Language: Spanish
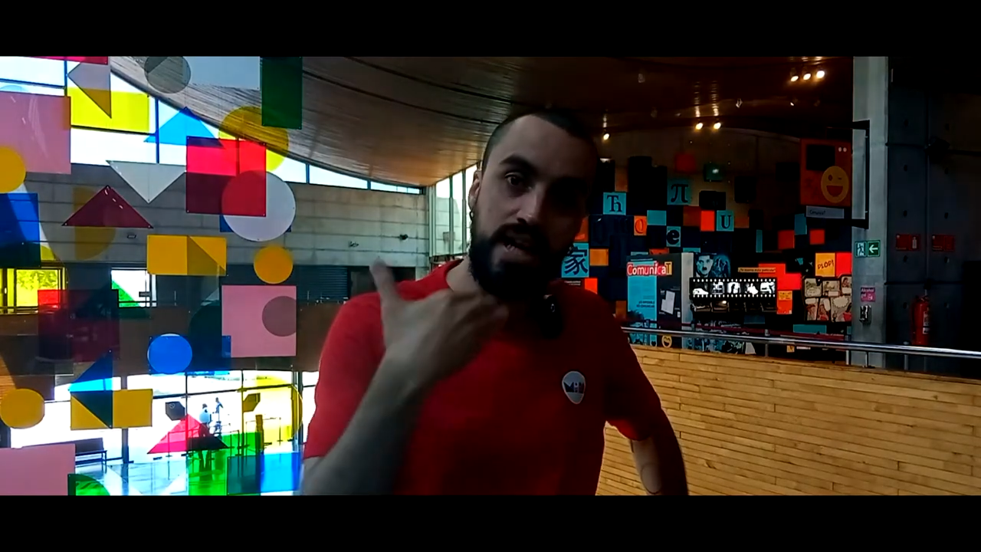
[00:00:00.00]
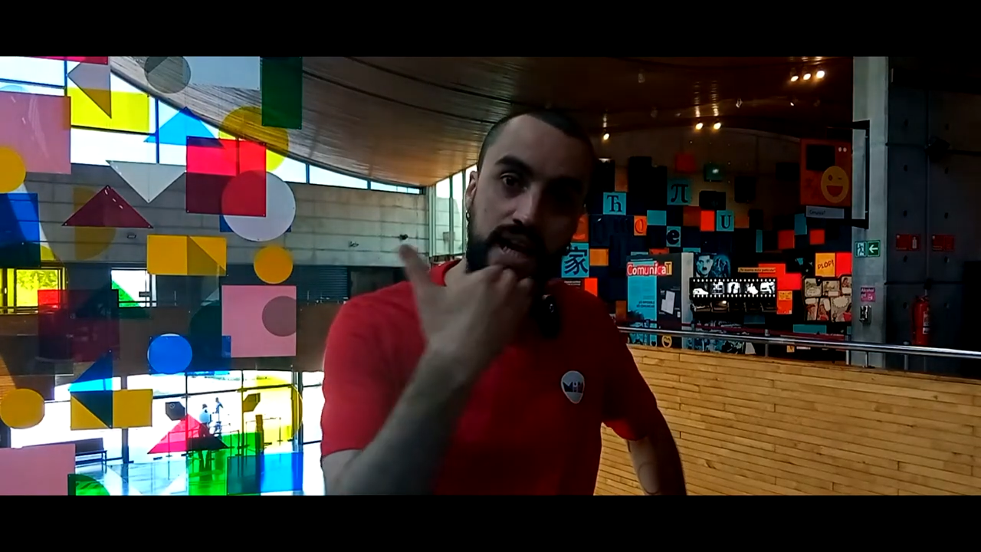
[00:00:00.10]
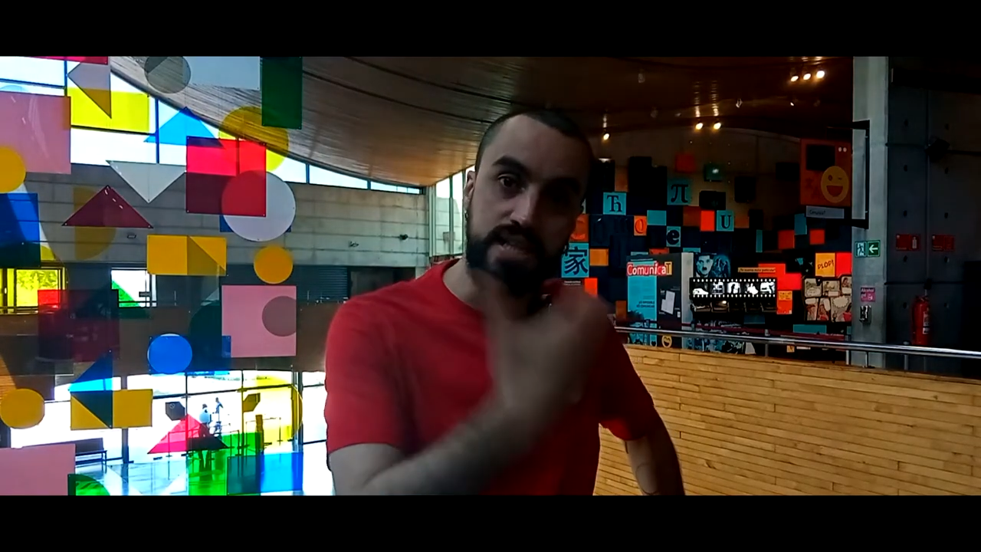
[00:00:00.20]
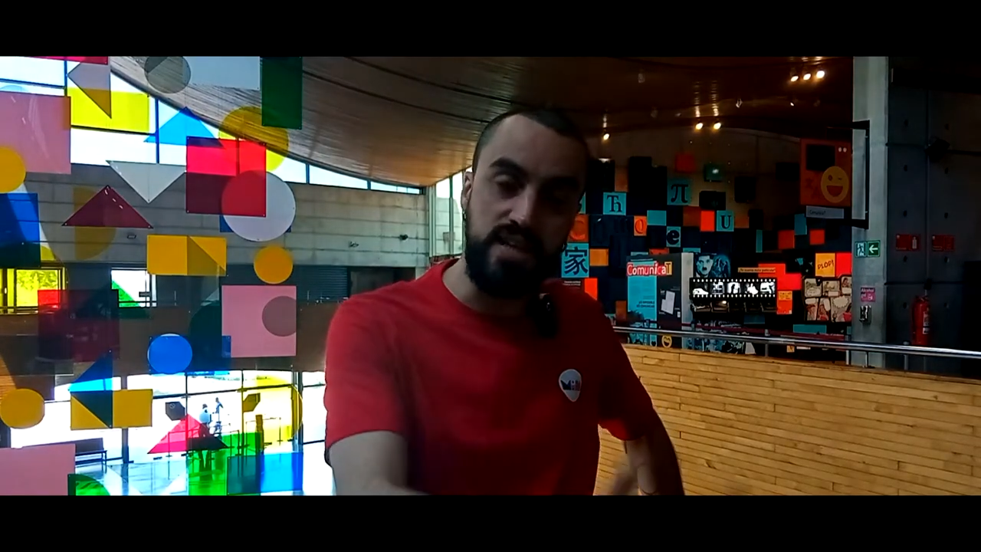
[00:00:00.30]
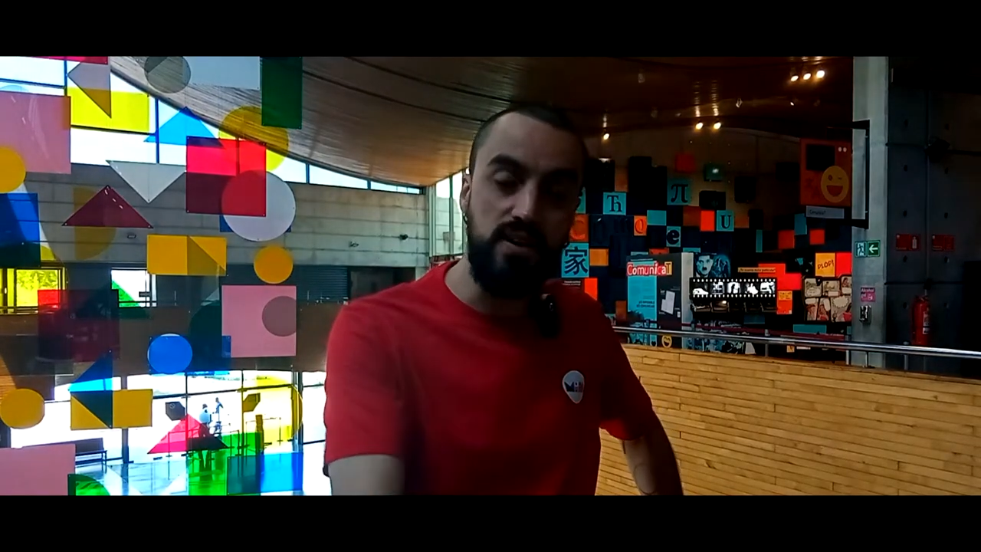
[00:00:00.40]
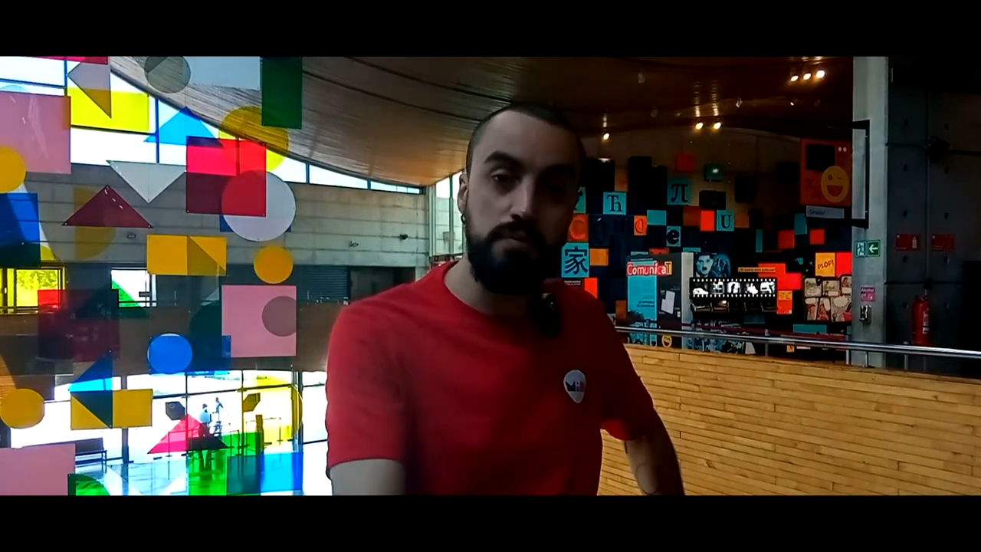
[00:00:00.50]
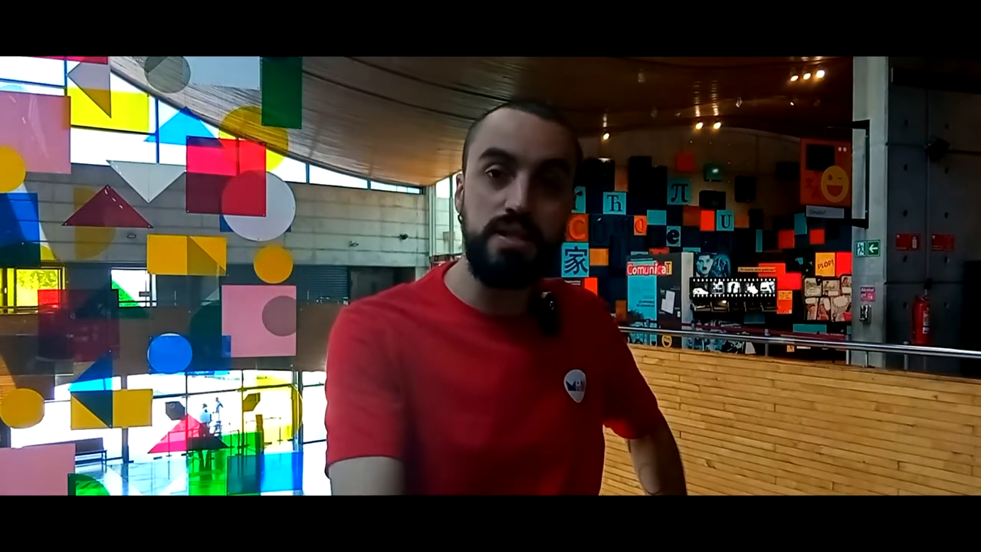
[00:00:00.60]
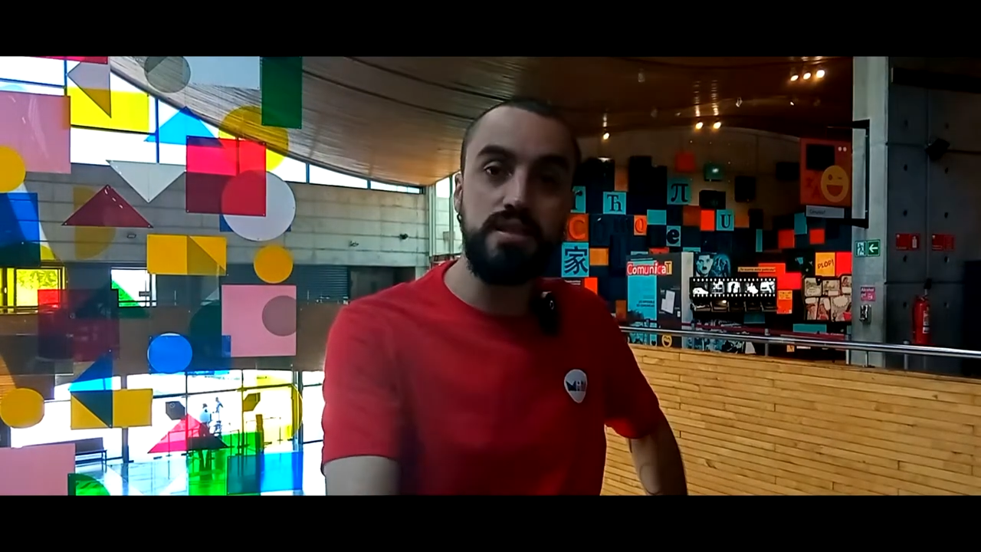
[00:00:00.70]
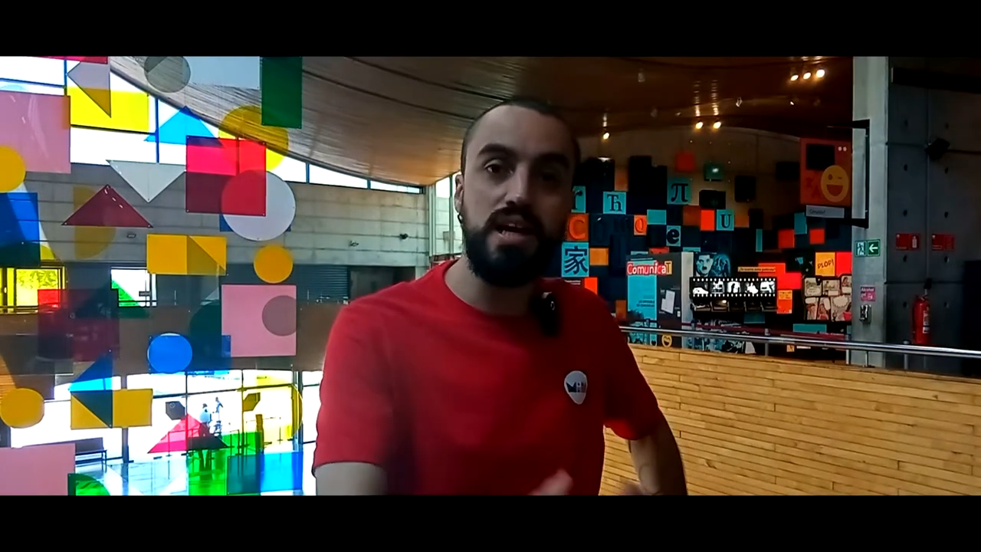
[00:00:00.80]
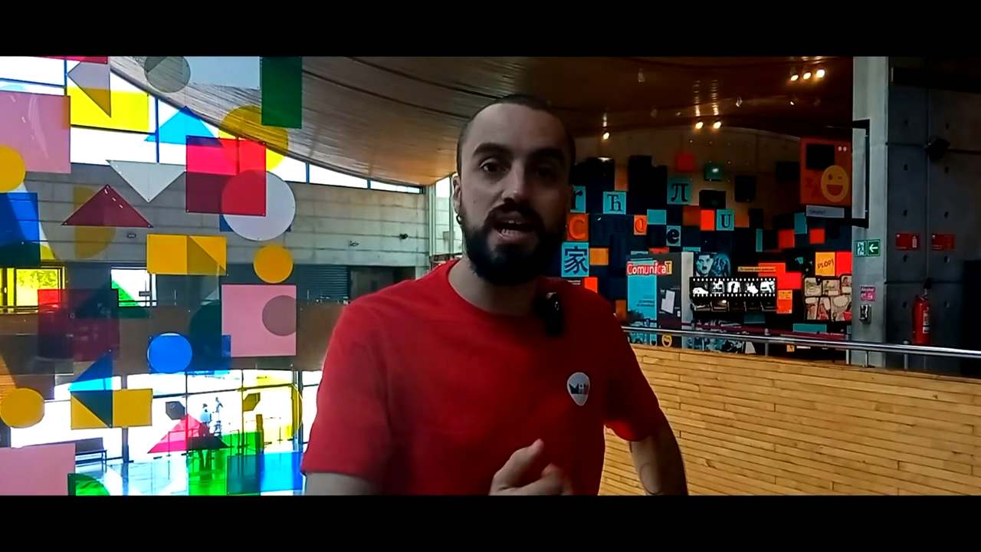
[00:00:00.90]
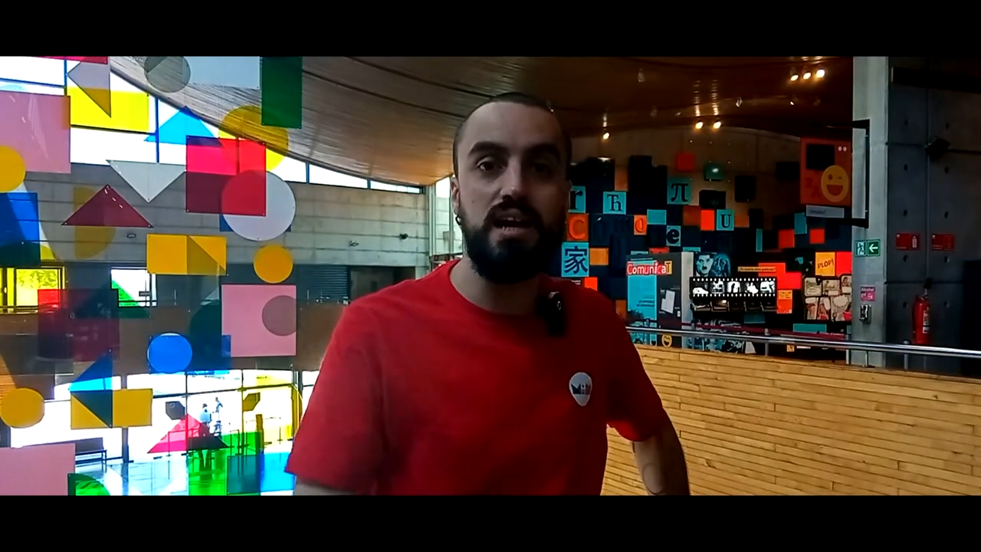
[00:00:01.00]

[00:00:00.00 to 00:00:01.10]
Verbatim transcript: negativamente